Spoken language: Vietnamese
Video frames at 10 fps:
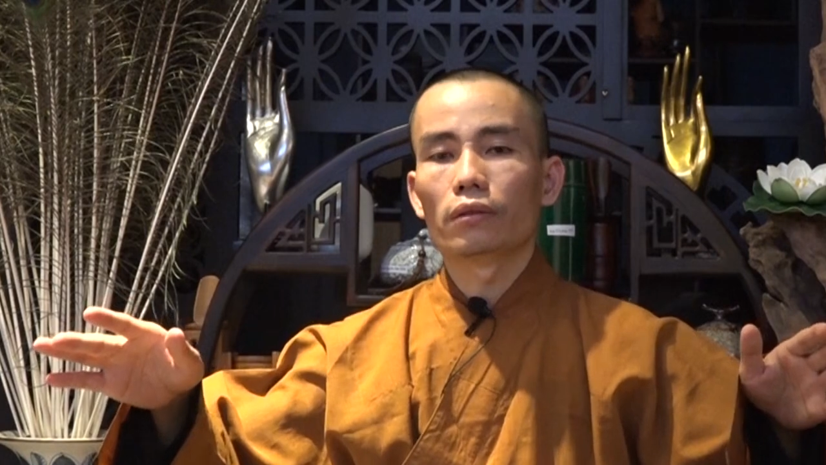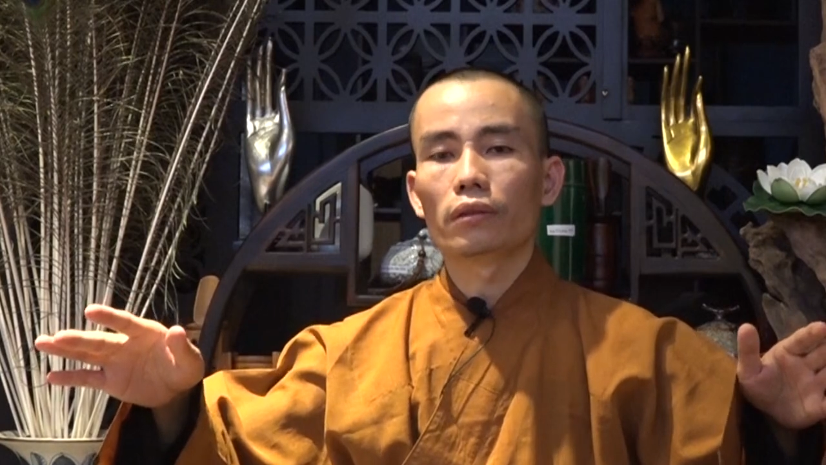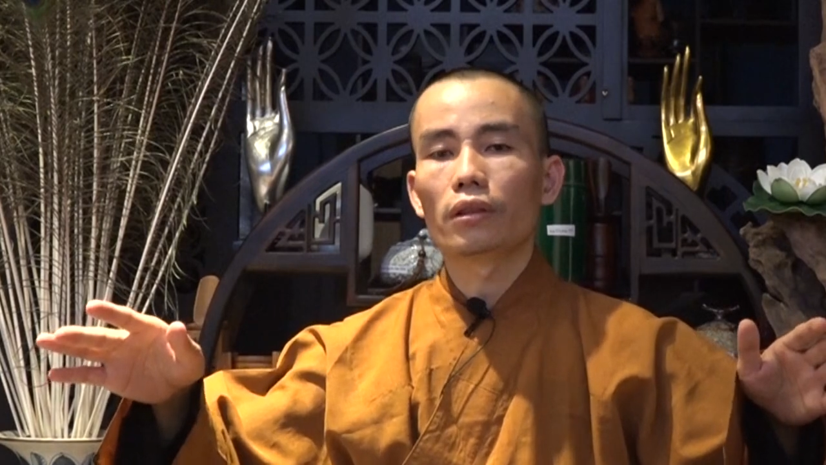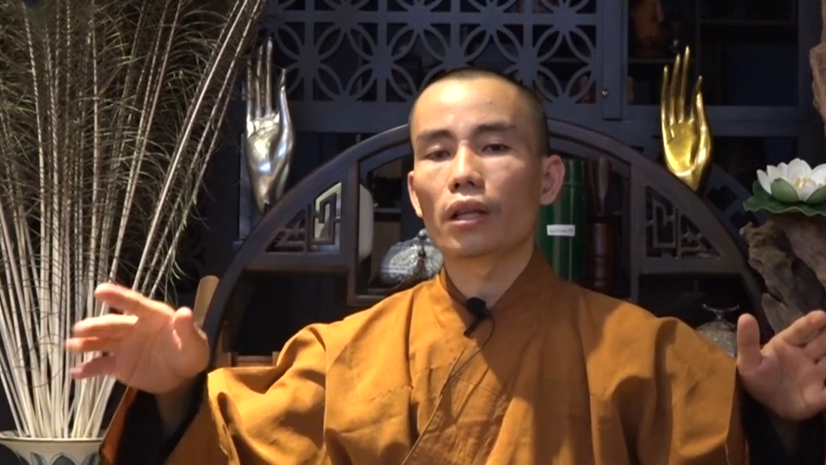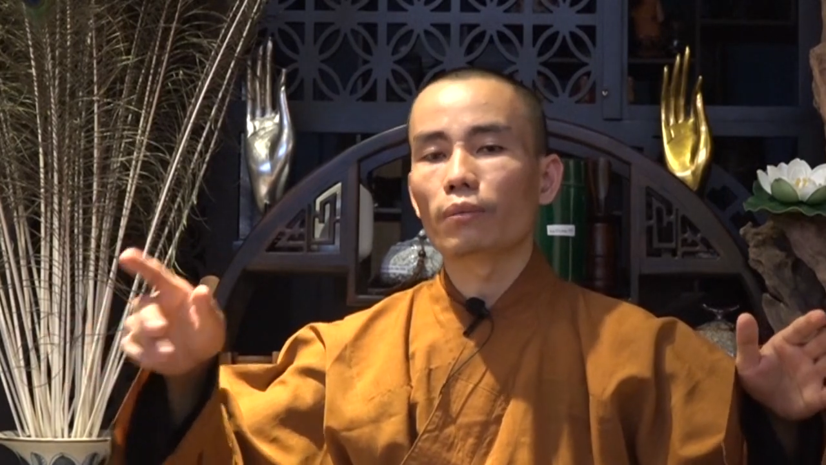
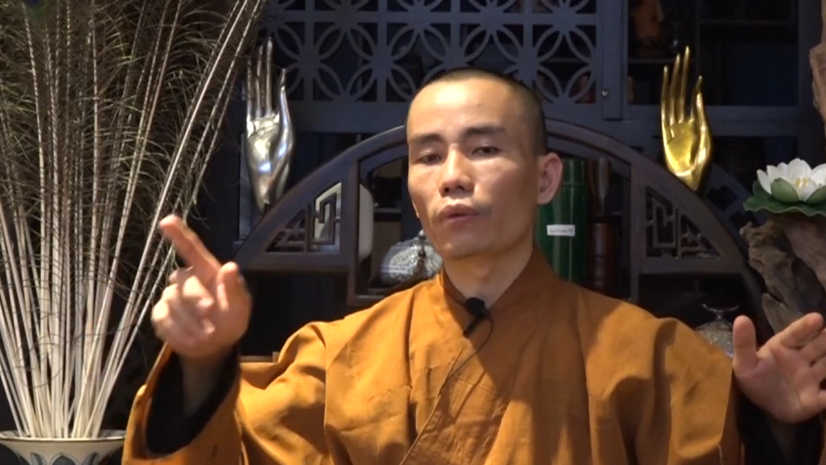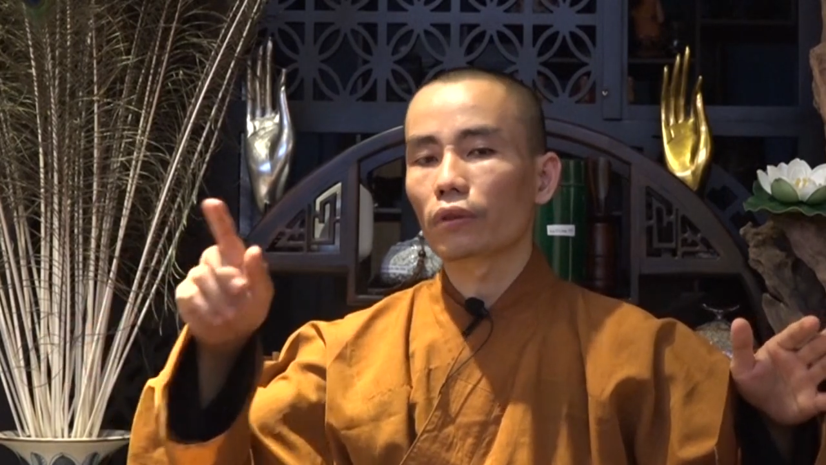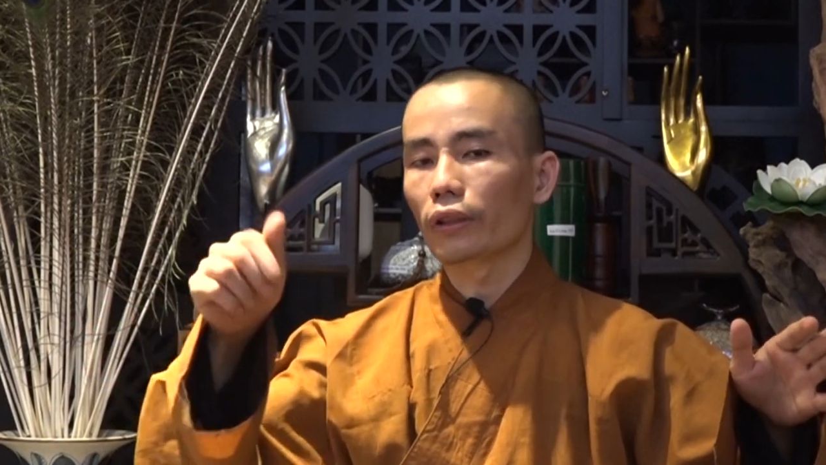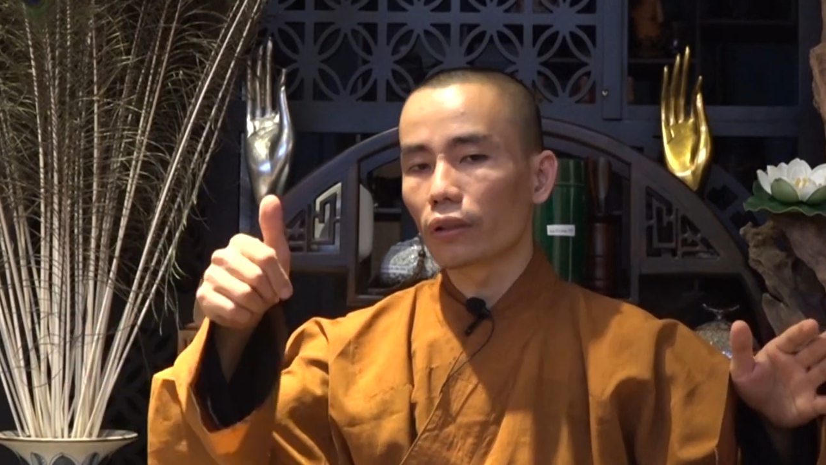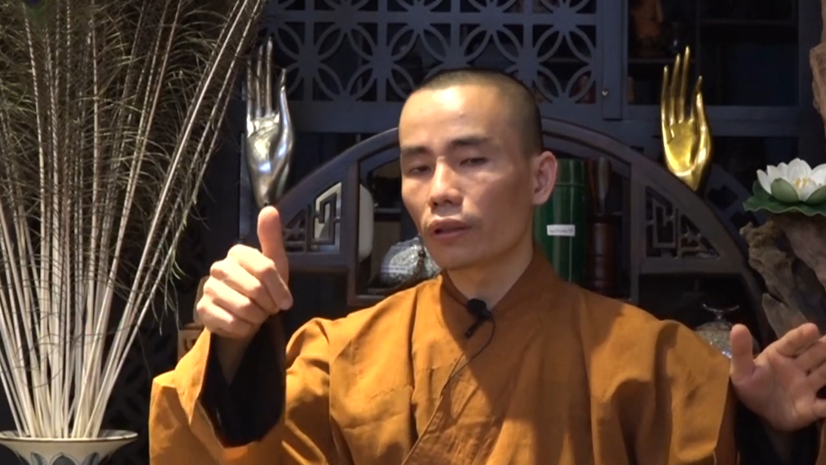như là
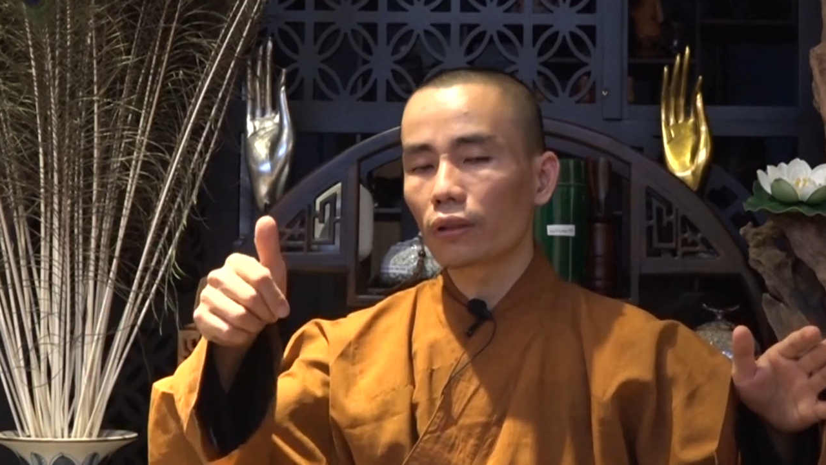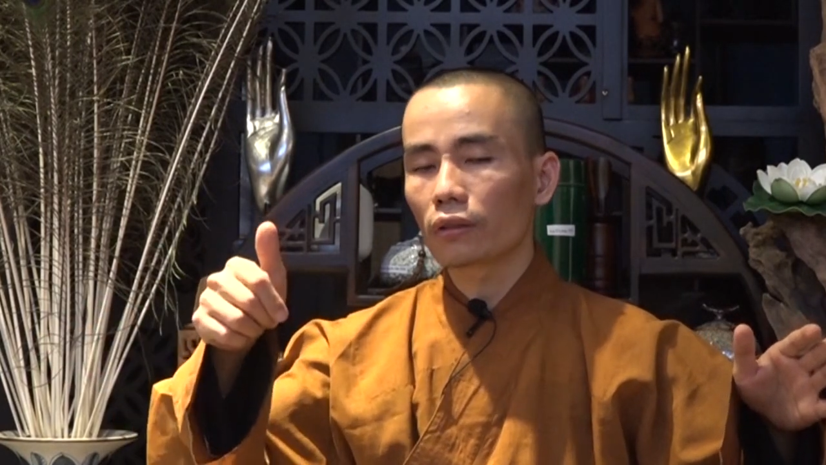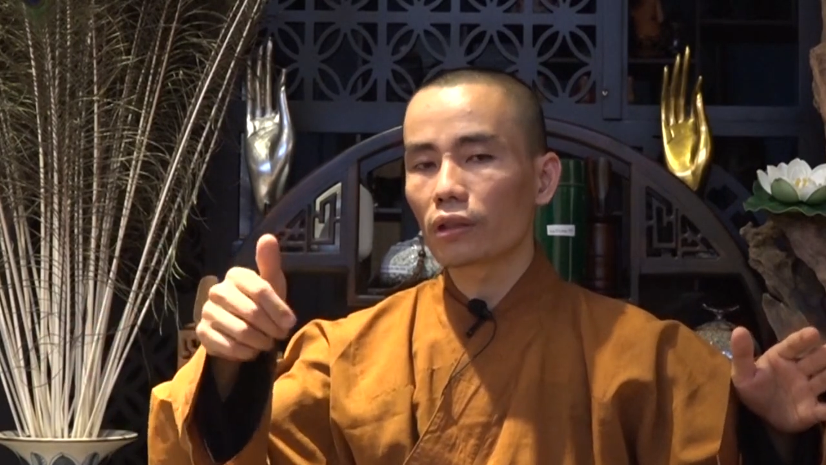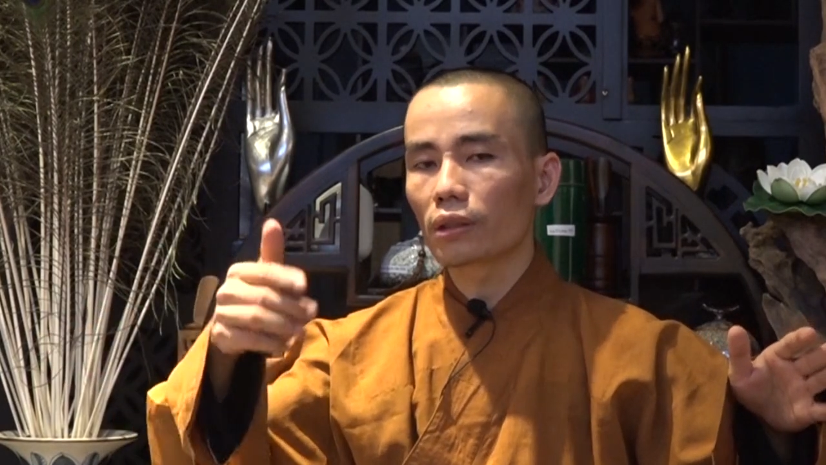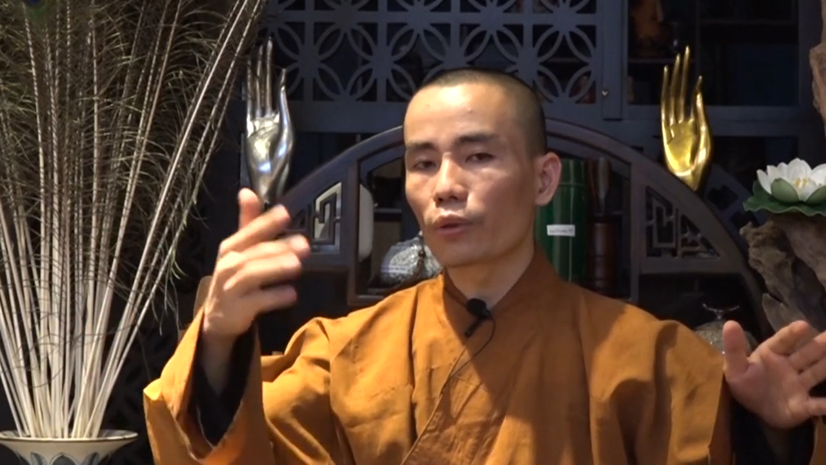một người thương,
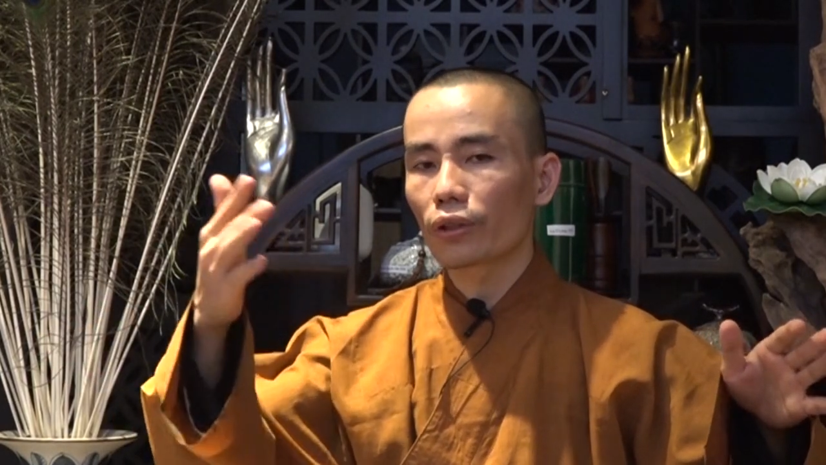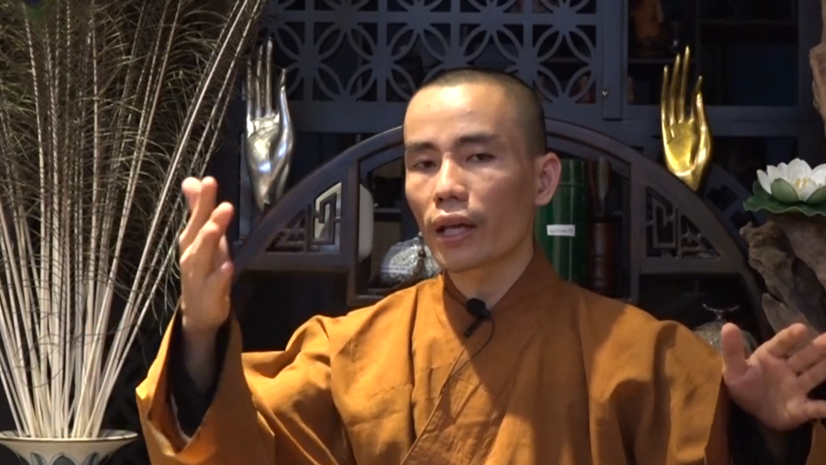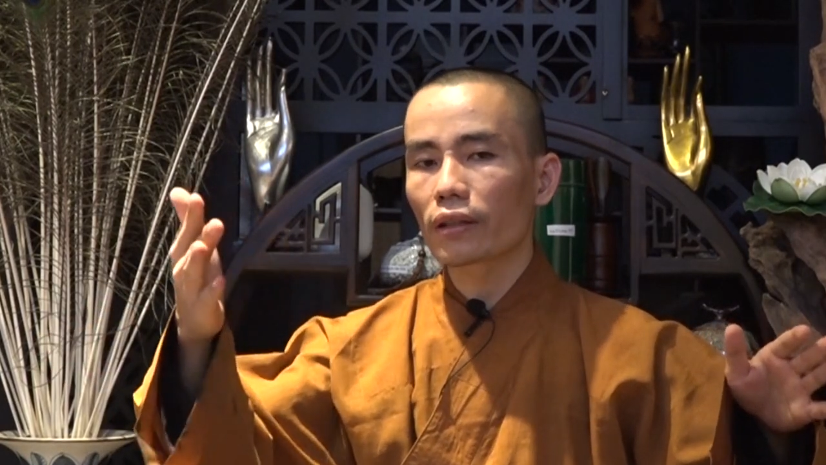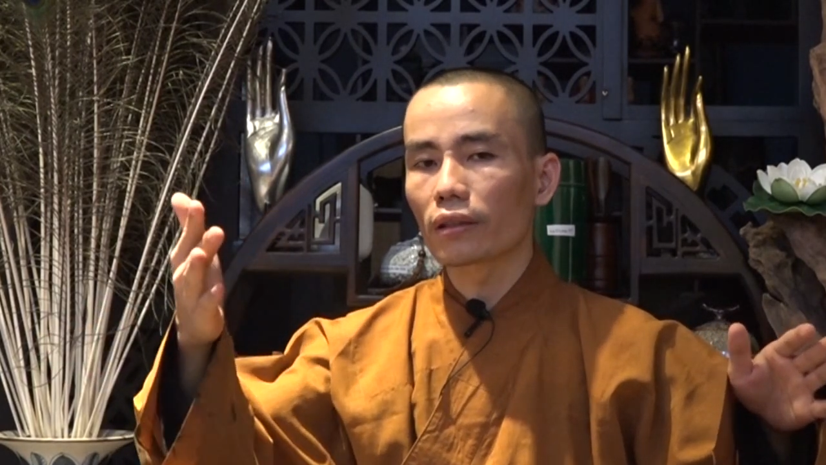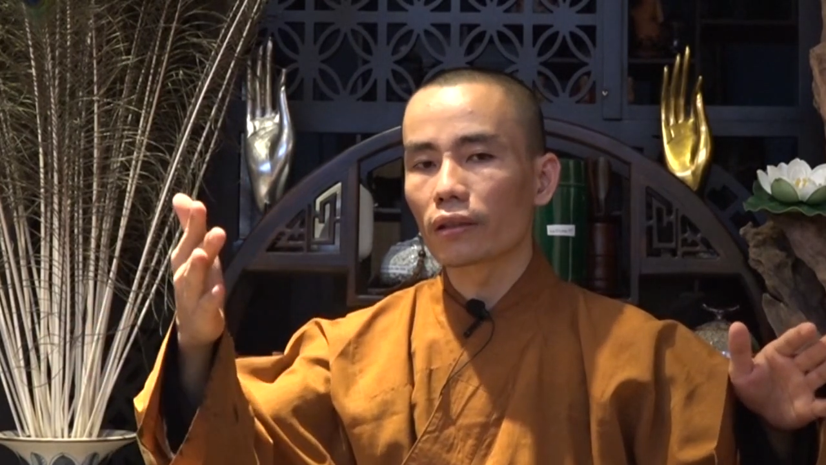như là một
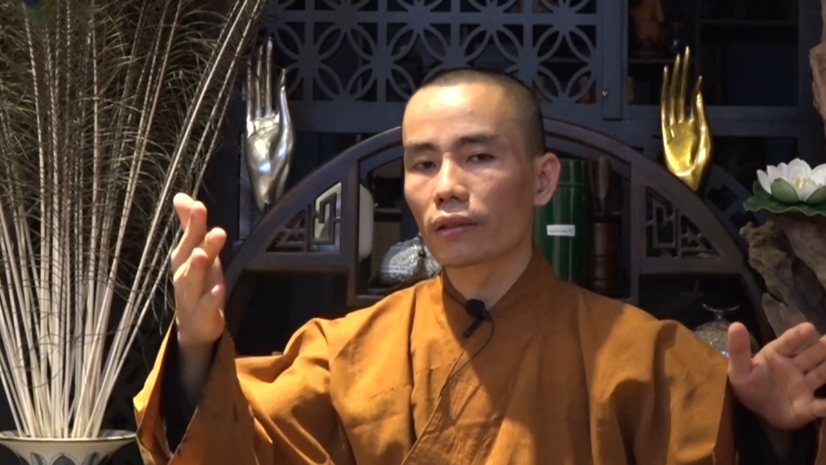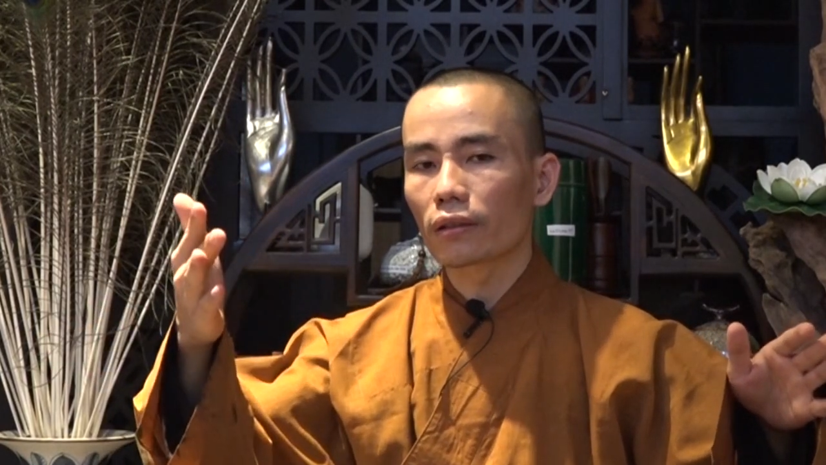gia đình,